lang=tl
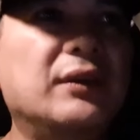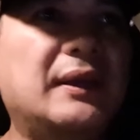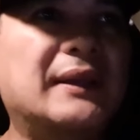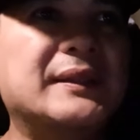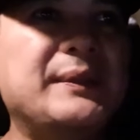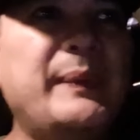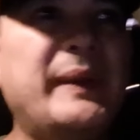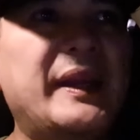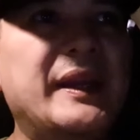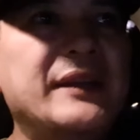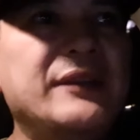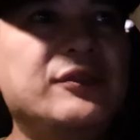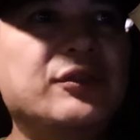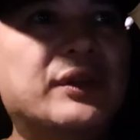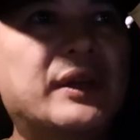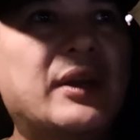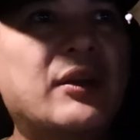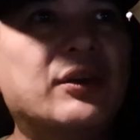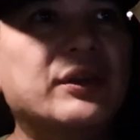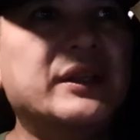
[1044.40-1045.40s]
oh, kasi may
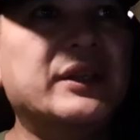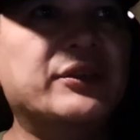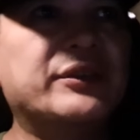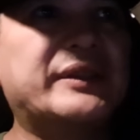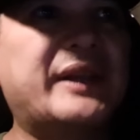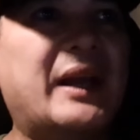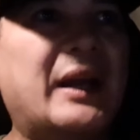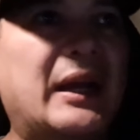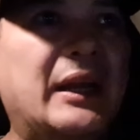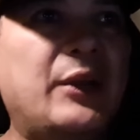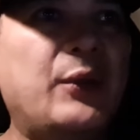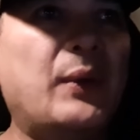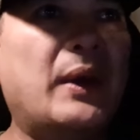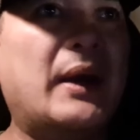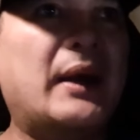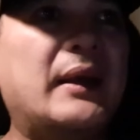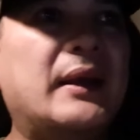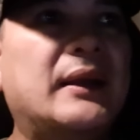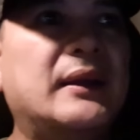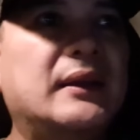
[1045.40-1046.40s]
injury ako dito sa
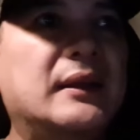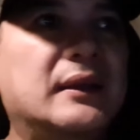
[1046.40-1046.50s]
kaliwa